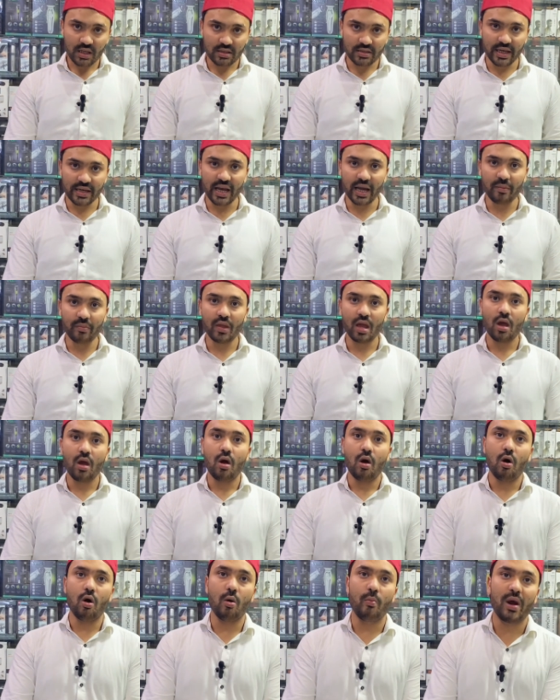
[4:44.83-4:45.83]
सही है
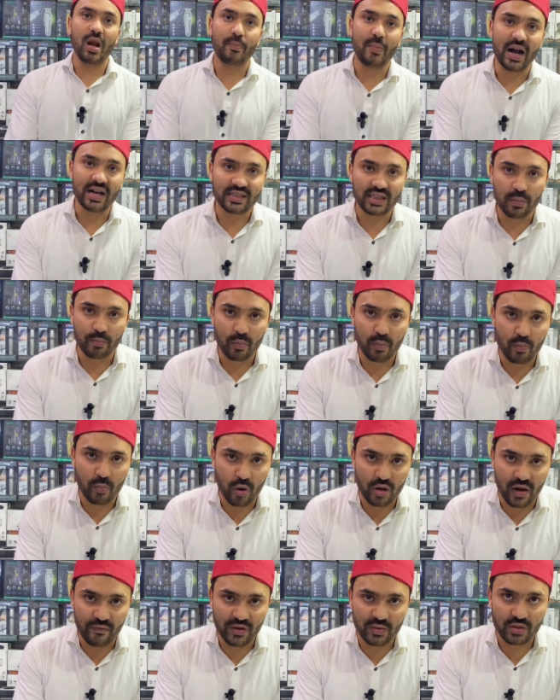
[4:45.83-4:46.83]
और मेरे पाकिस्तान
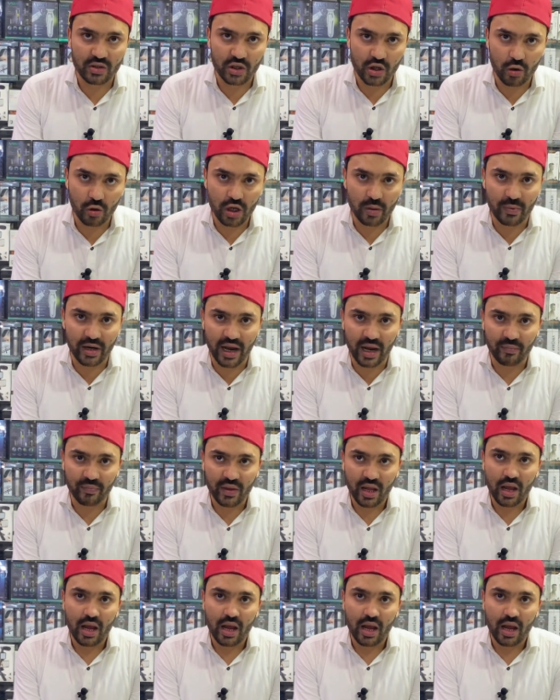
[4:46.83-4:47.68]
पोर्ट ऑफिस में सी ओ डी बने